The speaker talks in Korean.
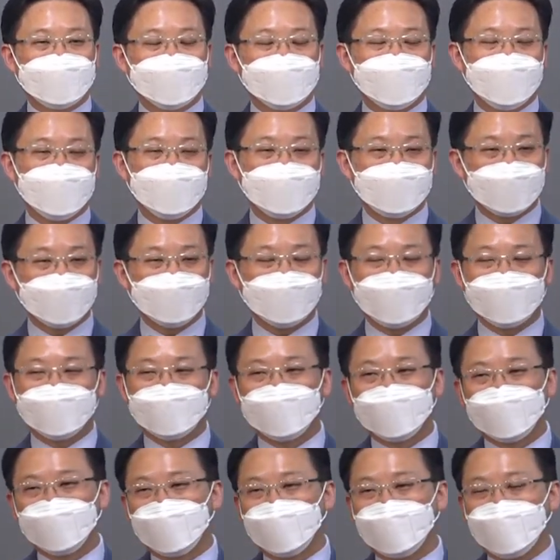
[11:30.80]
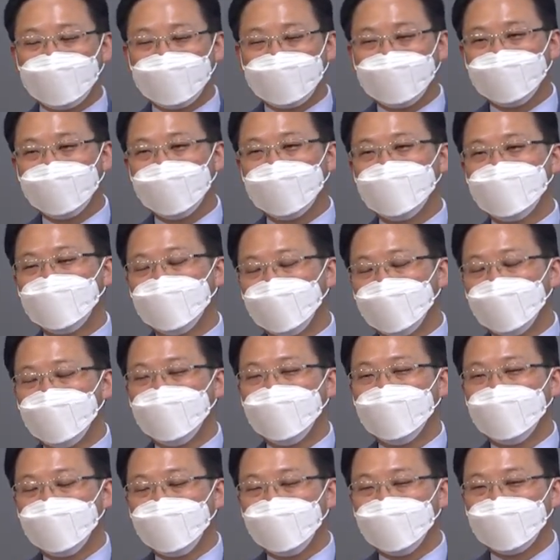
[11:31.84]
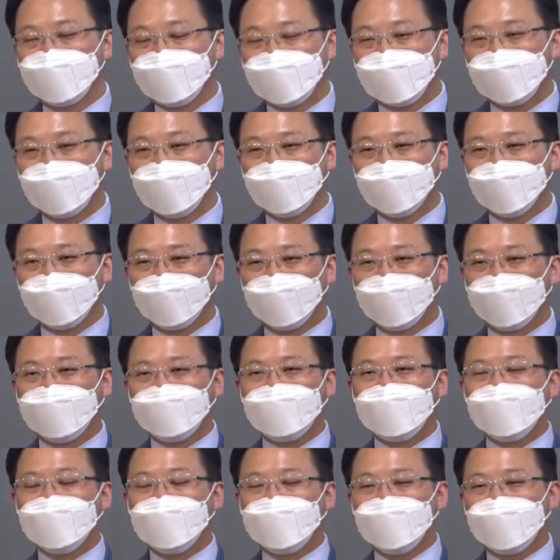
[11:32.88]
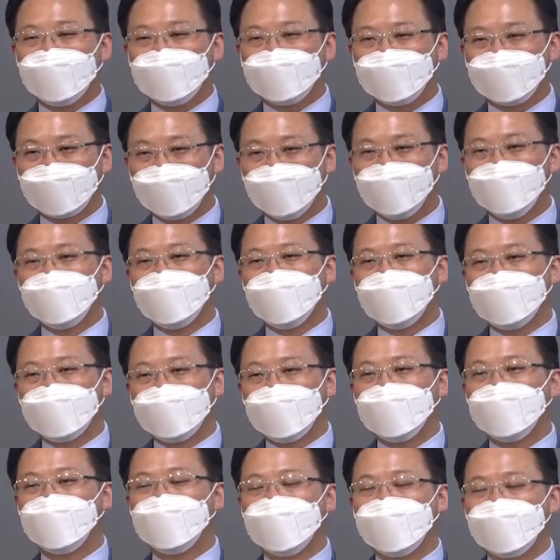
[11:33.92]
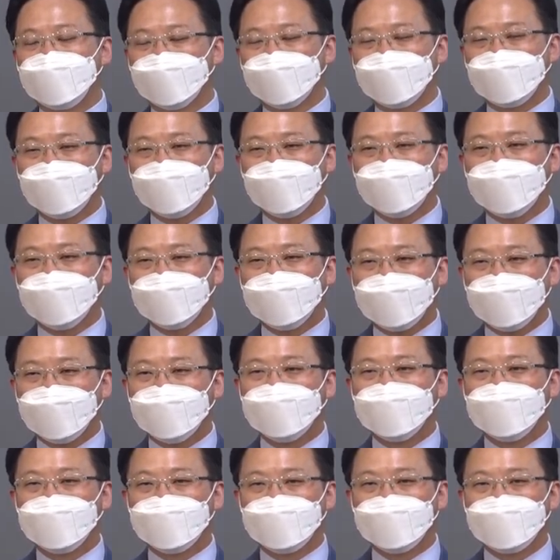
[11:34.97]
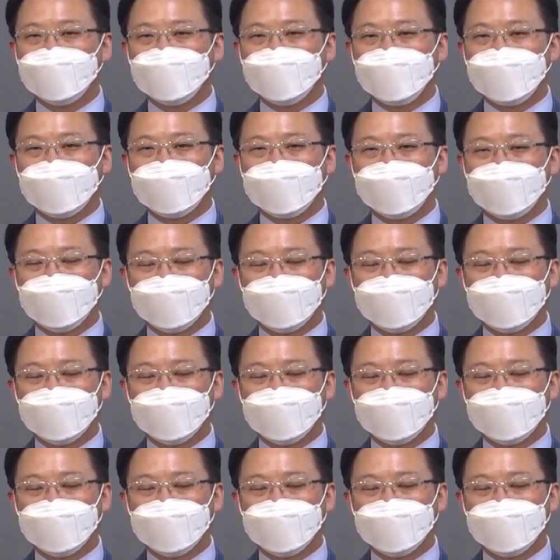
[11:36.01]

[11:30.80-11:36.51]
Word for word: 1절 말씀과 마지막 이, 이 구절도 아주 긴밀한 연관성이 있는 것입니다.